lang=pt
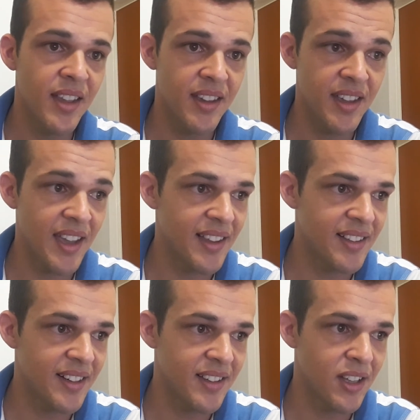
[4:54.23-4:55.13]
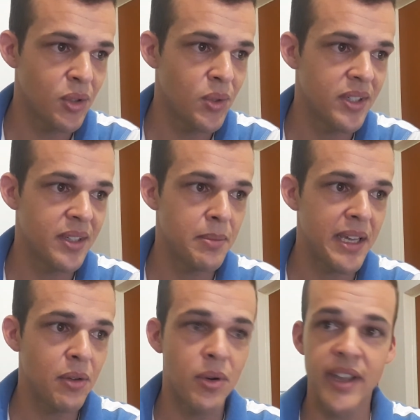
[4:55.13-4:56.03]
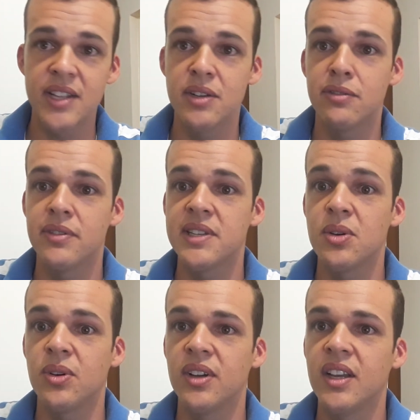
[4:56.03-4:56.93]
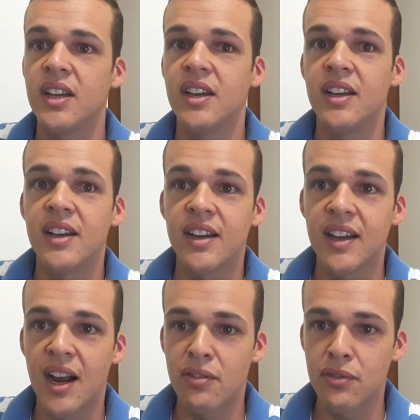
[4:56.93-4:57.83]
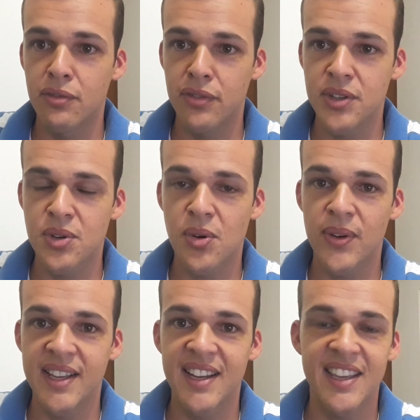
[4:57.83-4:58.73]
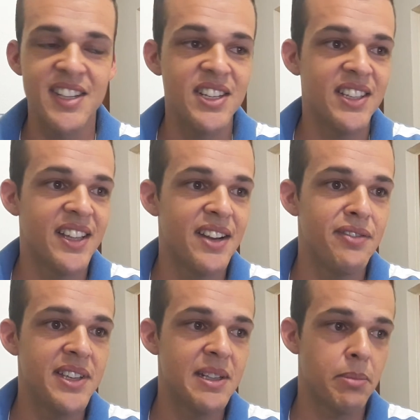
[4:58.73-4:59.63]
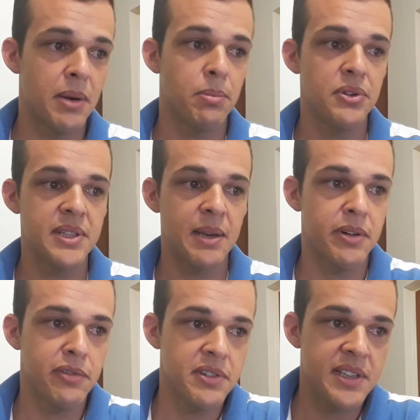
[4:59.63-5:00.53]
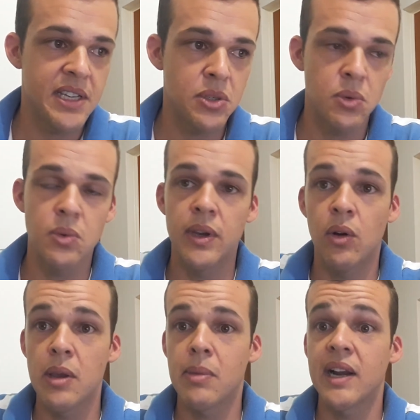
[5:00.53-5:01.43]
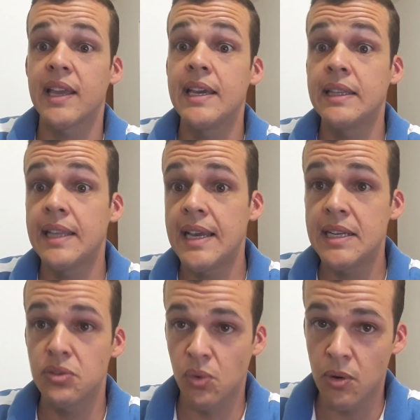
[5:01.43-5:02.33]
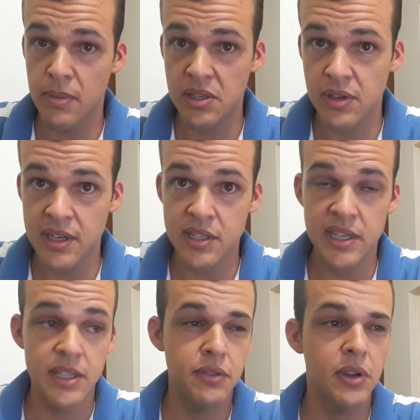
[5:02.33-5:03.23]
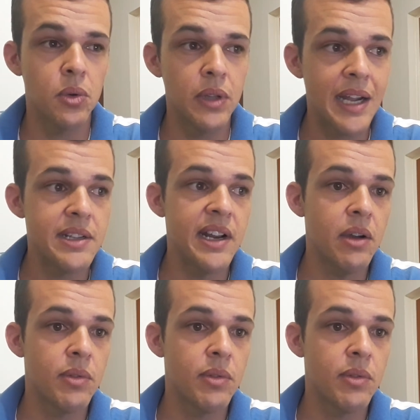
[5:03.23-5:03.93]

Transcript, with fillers: que é tratador também. Qualquer dia eu vou ver se eu gravo um vídeo com ele aqui de entrevista para postar para vocês. O Eloy Marquei Teles, no começo ele tinha dificuldade né,